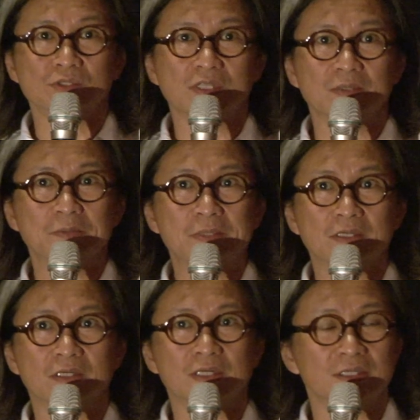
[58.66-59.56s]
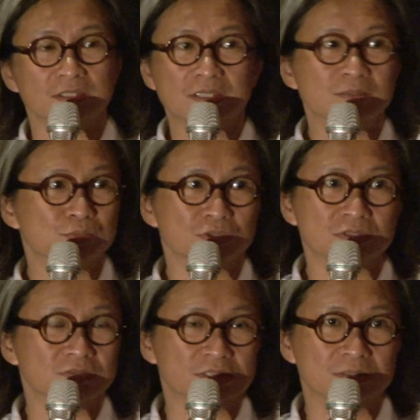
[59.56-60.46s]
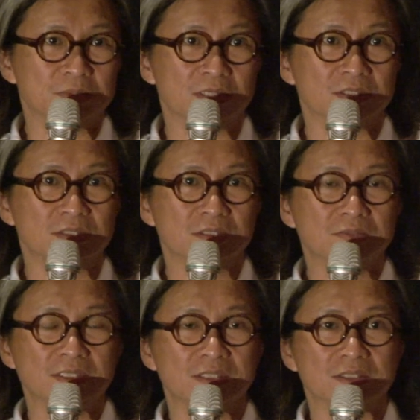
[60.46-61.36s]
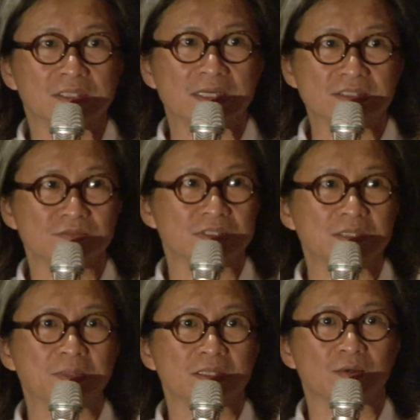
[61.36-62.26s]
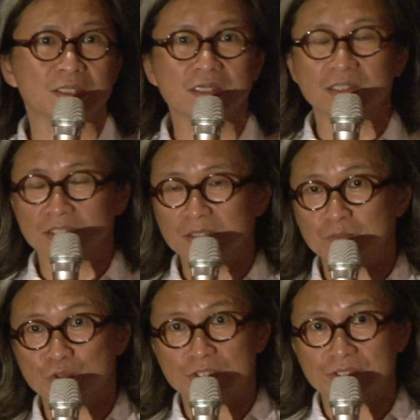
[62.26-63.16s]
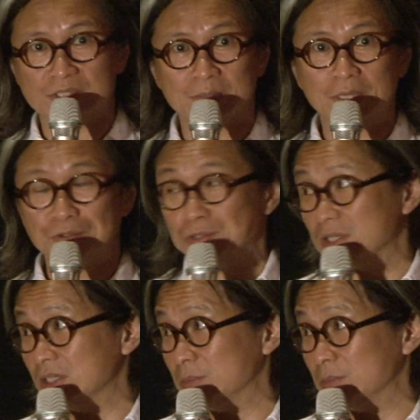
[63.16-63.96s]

觉得《甜蜜蜜》肯定不是文艺片，因为它是文艺片的话，它肯定不会是张曼玉跟